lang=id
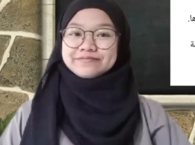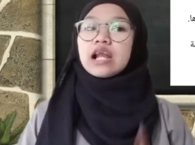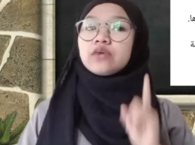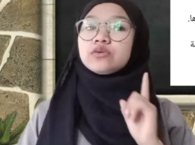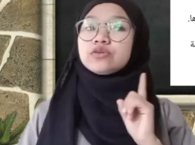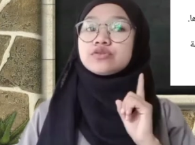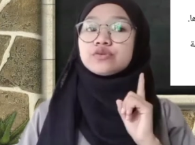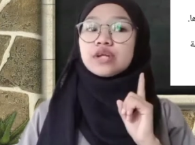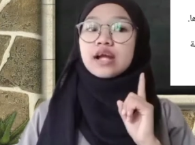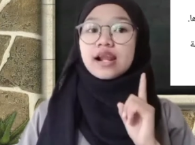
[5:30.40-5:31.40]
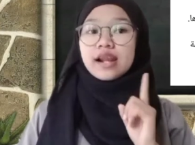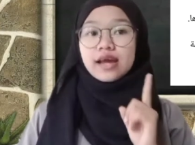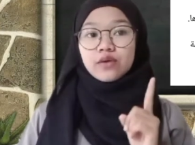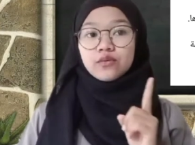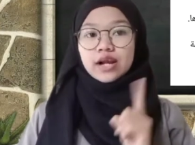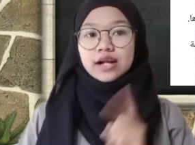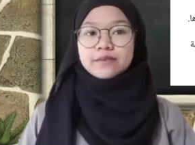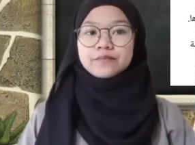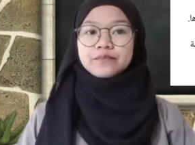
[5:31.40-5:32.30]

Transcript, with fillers: Al-unsur al-awal